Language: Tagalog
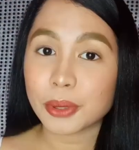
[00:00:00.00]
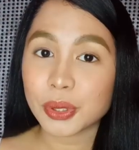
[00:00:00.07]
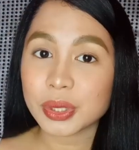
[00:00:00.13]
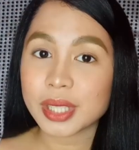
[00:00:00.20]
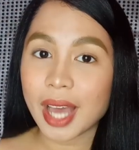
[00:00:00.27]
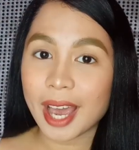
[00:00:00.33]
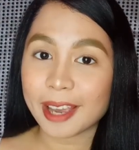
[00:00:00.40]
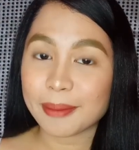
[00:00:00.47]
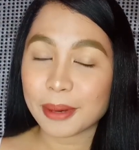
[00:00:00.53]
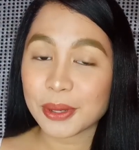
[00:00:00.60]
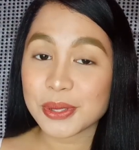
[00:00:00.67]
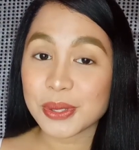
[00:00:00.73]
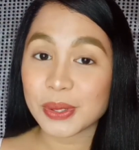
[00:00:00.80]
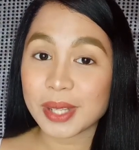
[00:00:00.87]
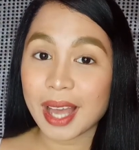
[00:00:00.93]
both
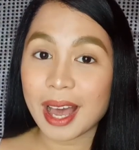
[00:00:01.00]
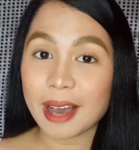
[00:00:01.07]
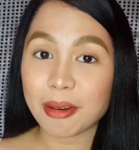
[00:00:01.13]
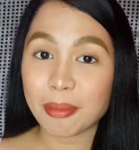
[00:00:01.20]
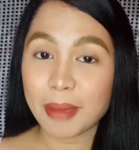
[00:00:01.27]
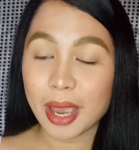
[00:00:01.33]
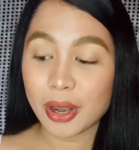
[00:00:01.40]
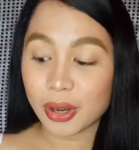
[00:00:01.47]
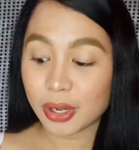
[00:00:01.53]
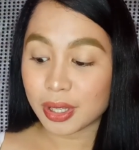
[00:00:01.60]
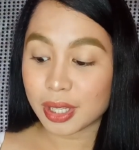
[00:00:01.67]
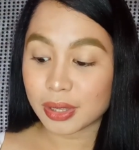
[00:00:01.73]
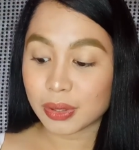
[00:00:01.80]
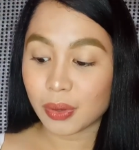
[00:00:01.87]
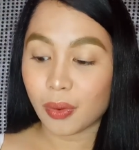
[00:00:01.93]
eyebrows ko na ang
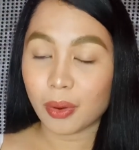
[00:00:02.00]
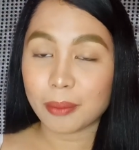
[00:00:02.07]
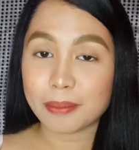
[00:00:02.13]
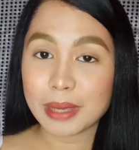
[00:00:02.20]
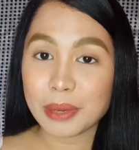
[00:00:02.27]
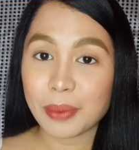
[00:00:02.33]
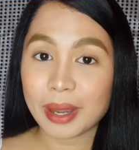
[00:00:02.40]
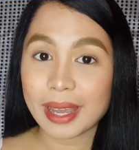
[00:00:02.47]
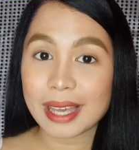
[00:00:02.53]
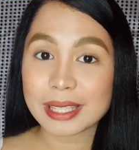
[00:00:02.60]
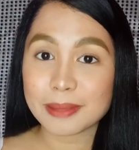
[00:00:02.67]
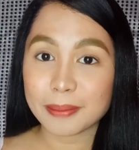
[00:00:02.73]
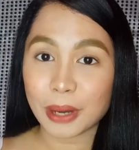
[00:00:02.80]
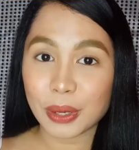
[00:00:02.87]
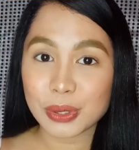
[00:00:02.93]
meron nitong
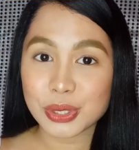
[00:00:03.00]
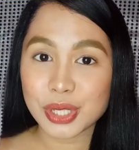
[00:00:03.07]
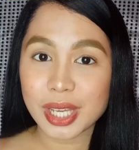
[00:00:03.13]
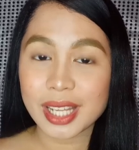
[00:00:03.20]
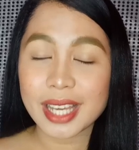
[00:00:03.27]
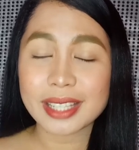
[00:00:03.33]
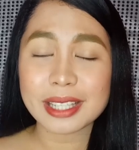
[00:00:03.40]
BYS Brow Gel.